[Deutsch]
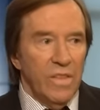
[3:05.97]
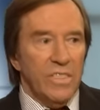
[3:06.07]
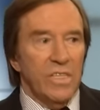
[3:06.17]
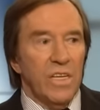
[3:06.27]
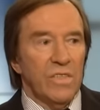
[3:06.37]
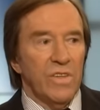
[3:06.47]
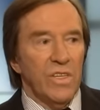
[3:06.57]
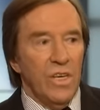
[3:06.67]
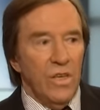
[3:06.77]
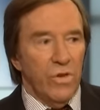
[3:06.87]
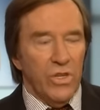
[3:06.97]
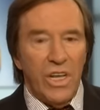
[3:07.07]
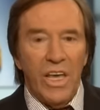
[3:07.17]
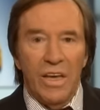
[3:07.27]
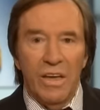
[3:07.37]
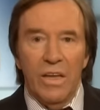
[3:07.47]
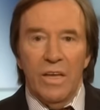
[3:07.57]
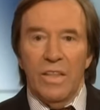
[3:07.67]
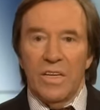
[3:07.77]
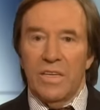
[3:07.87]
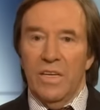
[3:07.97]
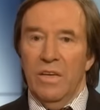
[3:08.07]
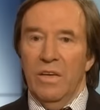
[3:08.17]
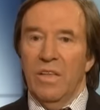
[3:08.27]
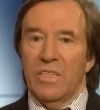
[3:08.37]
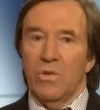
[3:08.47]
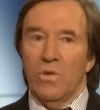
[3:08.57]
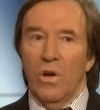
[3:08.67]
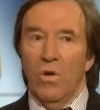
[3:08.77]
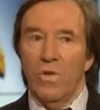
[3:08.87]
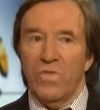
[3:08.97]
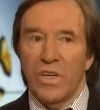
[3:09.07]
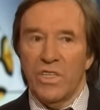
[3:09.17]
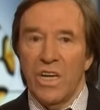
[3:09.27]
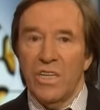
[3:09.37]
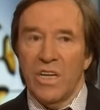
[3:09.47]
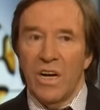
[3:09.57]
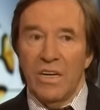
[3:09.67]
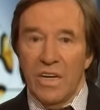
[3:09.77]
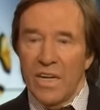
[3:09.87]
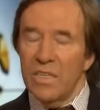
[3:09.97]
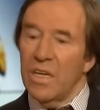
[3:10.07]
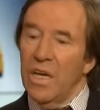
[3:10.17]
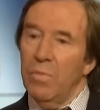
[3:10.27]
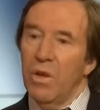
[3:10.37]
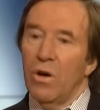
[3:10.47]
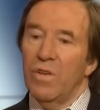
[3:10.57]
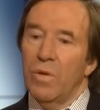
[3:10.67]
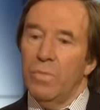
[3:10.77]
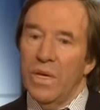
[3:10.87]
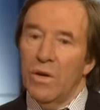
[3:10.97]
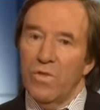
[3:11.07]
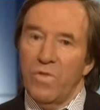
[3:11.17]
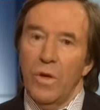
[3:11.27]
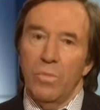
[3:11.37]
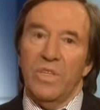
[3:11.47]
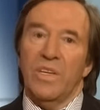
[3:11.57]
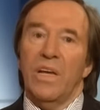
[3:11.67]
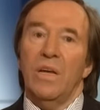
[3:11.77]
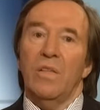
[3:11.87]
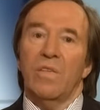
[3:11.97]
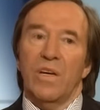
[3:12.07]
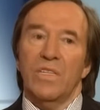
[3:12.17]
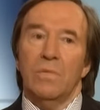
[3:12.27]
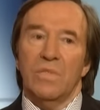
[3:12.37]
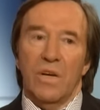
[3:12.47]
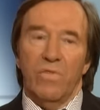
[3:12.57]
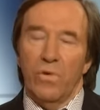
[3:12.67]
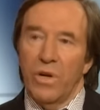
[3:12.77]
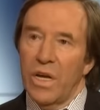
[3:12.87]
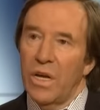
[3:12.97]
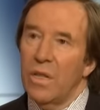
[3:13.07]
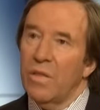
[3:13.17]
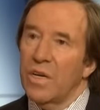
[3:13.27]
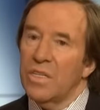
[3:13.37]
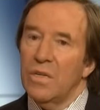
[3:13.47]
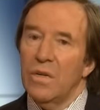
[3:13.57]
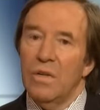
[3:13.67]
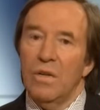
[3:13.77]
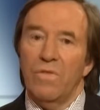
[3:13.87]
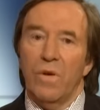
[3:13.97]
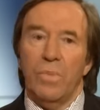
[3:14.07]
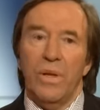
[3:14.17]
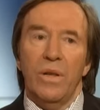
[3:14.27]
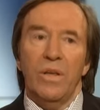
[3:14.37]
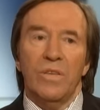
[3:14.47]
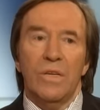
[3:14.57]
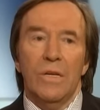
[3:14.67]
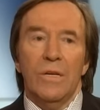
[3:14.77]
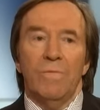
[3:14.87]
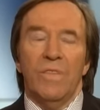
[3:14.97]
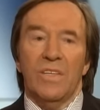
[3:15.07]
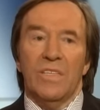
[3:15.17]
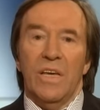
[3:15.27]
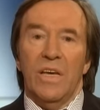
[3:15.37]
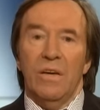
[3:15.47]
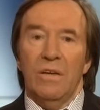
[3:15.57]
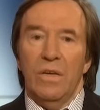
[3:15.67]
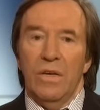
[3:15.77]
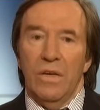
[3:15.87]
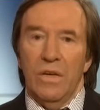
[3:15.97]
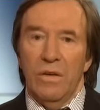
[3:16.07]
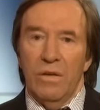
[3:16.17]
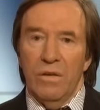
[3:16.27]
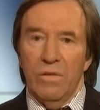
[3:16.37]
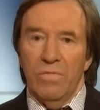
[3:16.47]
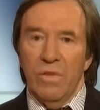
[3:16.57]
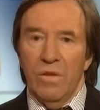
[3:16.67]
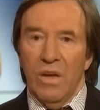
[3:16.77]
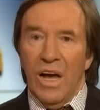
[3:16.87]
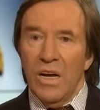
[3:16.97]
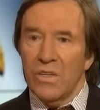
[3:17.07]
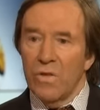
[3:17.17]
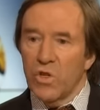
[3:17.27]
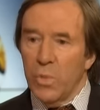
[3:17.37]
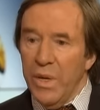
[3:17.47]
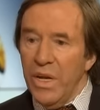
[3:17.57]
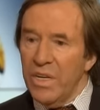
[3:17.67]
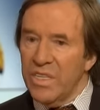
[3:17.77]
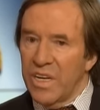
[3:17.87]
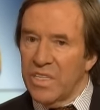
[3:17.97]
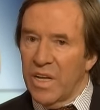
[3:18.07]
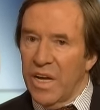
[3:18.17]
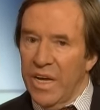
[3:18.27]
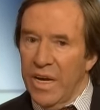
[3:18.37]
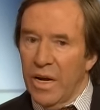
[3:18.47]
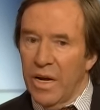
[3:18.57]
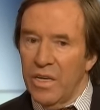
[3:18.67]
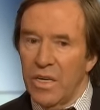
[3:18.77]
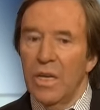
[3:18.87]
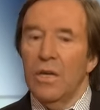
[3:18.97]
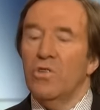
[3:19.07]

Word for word: Das ist das, was ich nicht verstehe, dass, äh, dass Jogi Löw sein Schicksal ganz eng mit mit Oliver Bierhoff, mit seinen Interessen, seinen vorrangigen Interessen äh, verbindet, dass er äh, äh alles aufs Spiel setzt eigentlich.